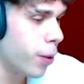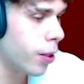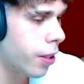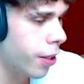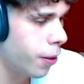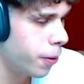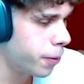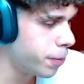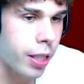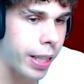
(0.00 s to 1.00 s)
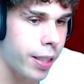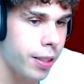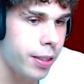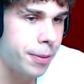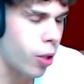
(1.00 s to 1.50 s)
Lo he entendido. O sea,
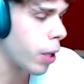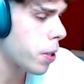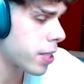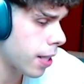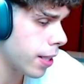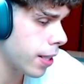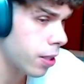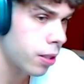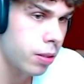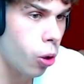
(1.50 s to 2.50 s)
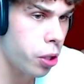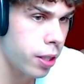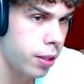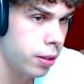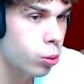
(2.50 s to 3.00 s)
que, que, lo que vas a hacer
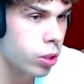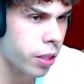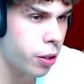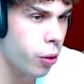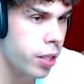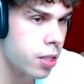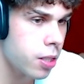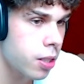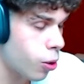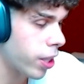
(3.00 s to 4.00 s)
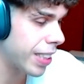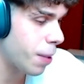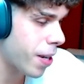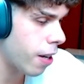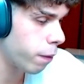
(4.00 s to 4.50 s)
hoy, tus acciones, es lo que te
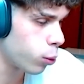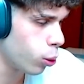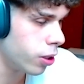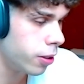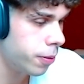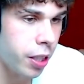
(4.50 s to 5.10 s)
llevará al futuro.